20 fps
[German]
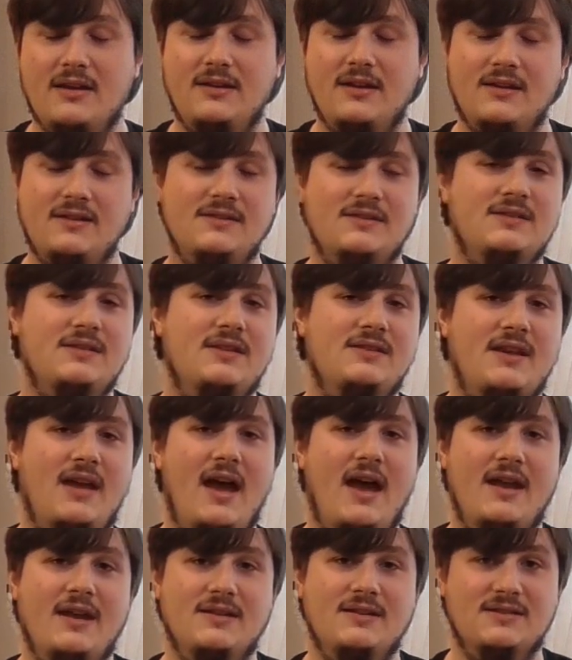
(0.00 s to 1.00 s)
ich jetzt, ist das
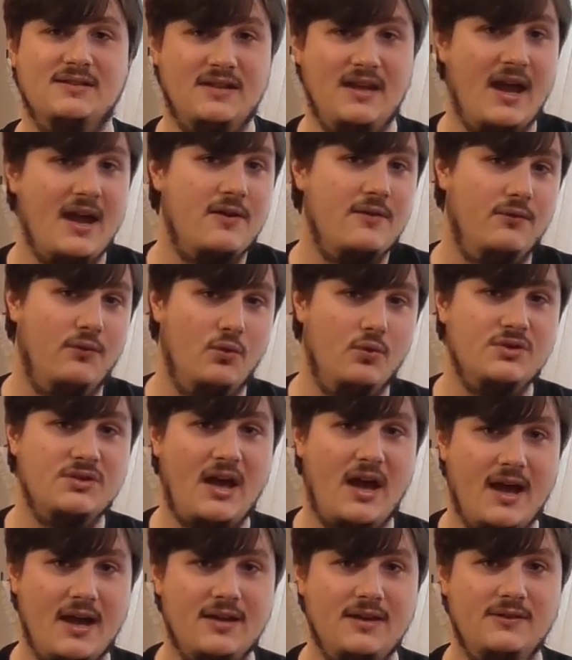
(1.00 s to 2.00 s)
ein sehr
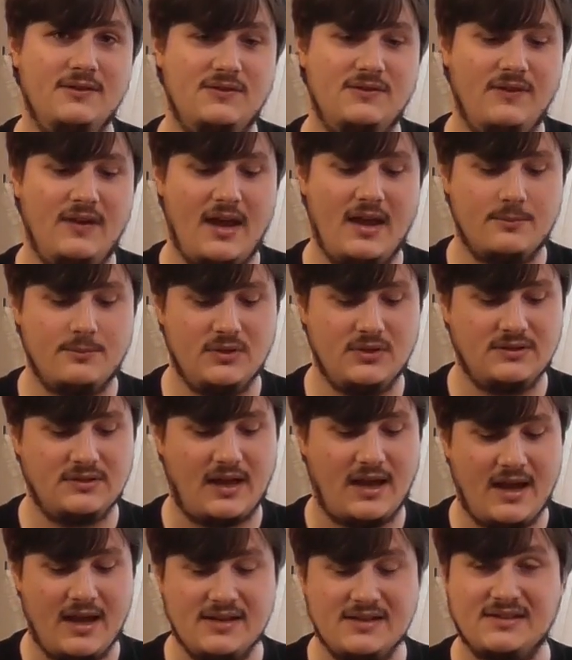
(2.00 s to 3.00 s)
gewohnter Angriffswert mit
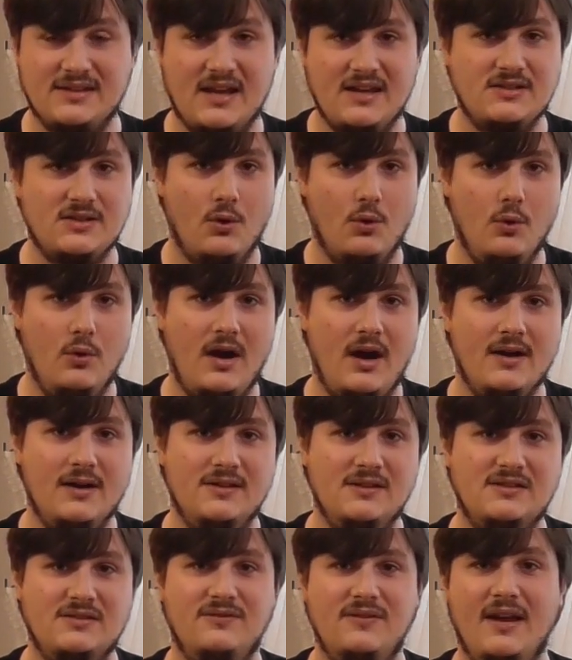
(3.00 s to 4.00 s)
3, sehr, sehr hoher
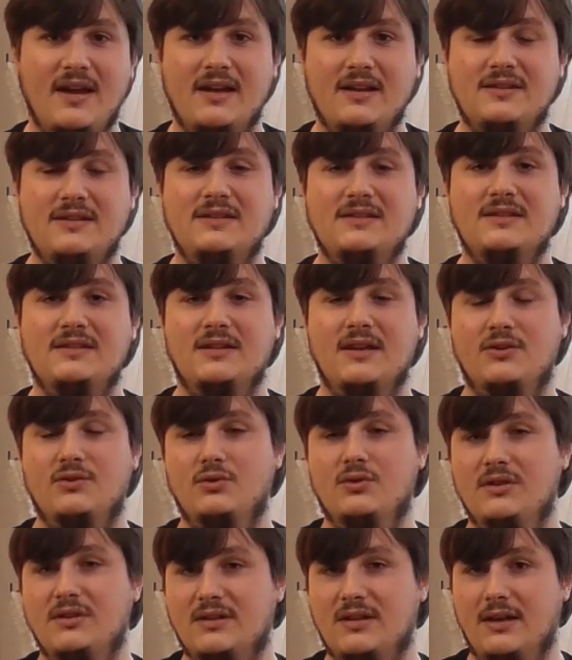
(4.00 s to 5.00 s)
Angriffswert, die sich
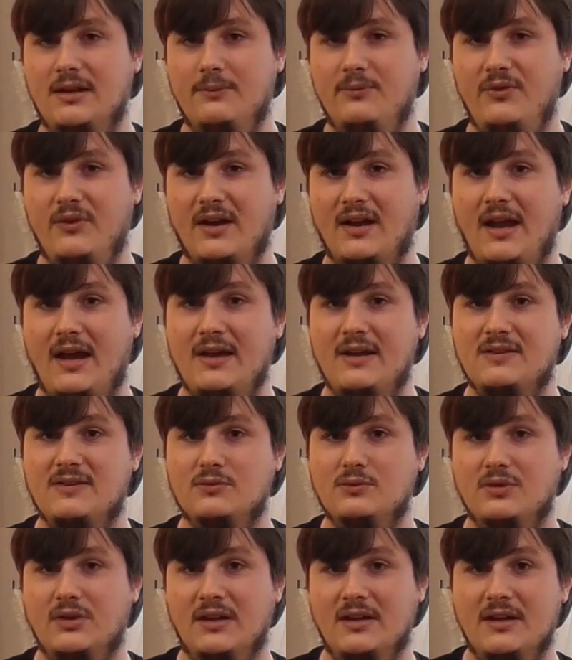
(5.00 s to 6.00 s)
natürlich dann im Vergleich
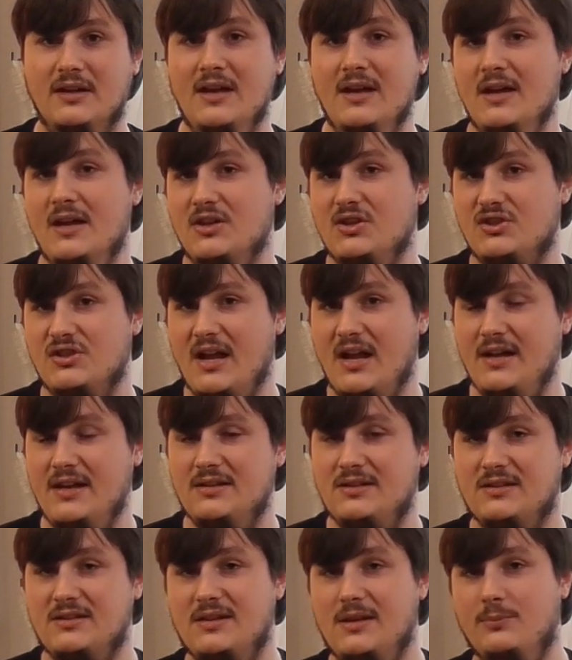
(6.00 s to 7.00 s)
zu den schnellen
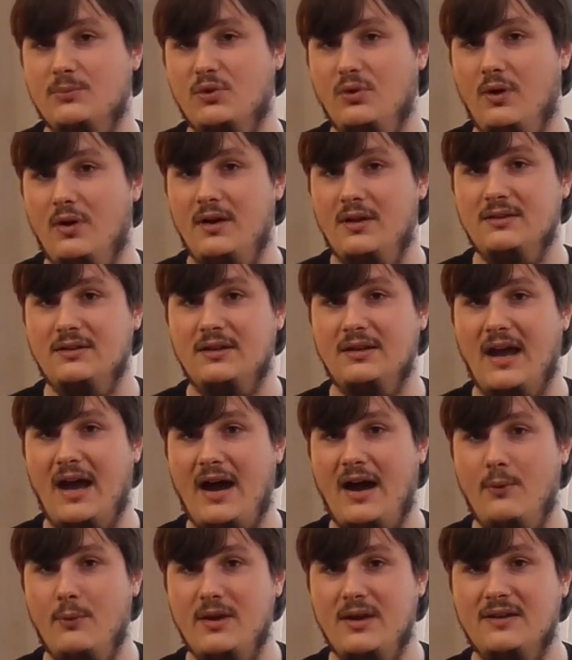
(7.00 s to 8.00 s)
Interceptoren, den
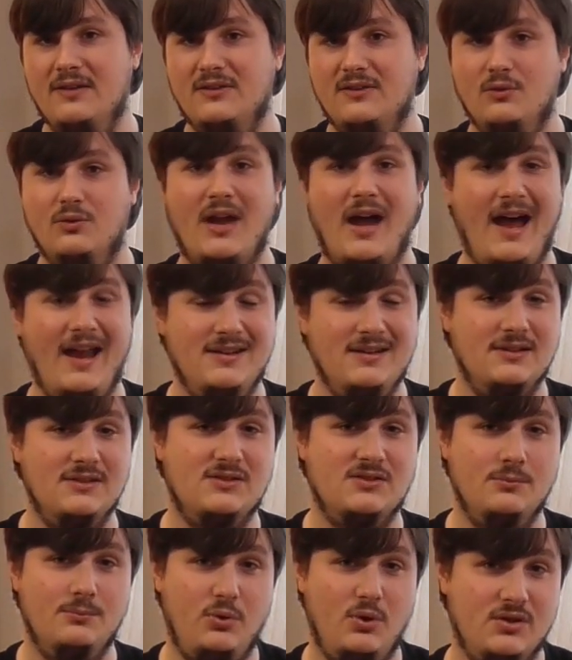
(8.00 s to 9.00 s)
A-Wings oder anderen
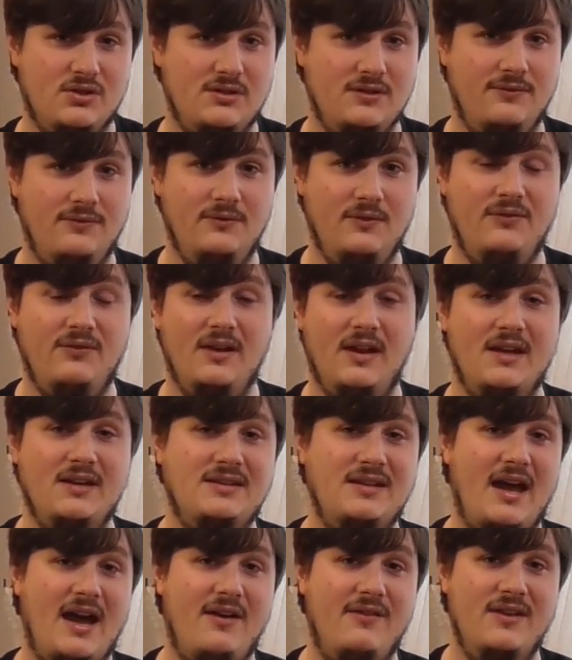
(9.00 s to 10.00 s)
Supportschiffen wie vielleicht
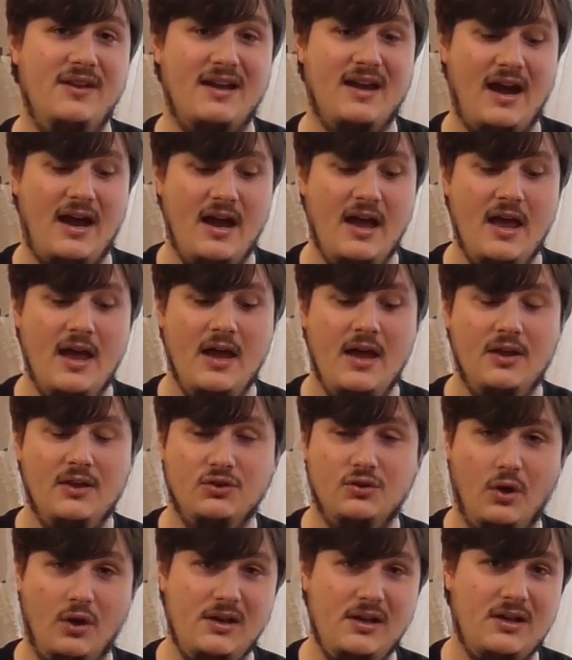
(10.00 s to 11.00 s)
der HWK
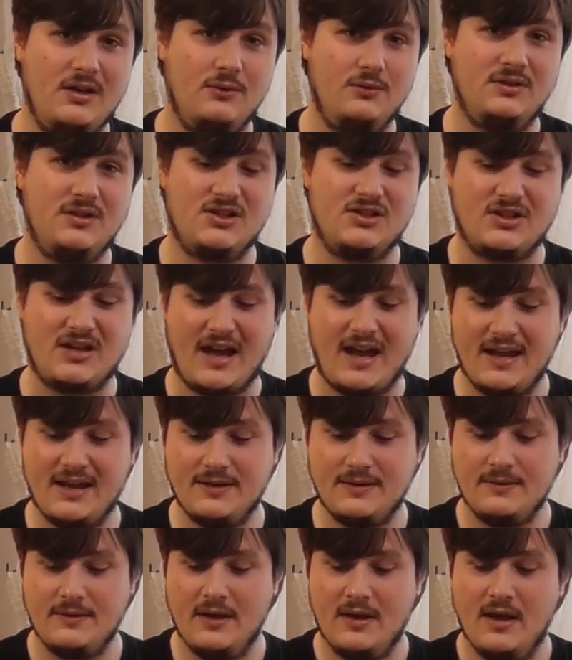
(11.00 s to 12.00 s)
deutlich
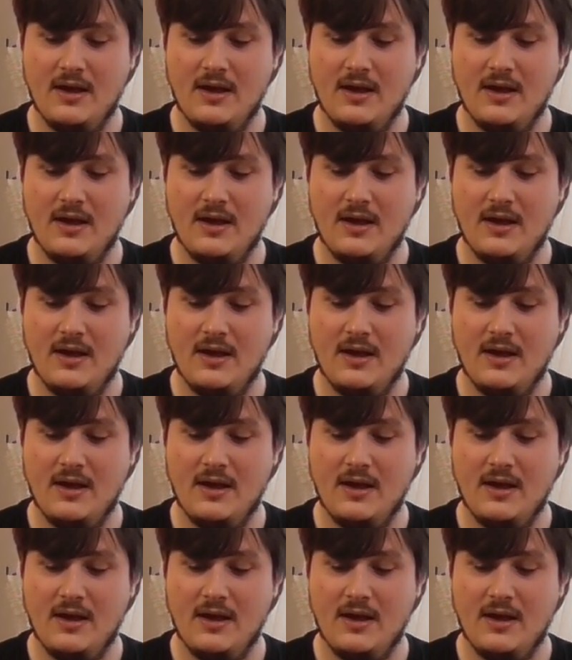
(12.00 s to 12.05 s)
unterscheiden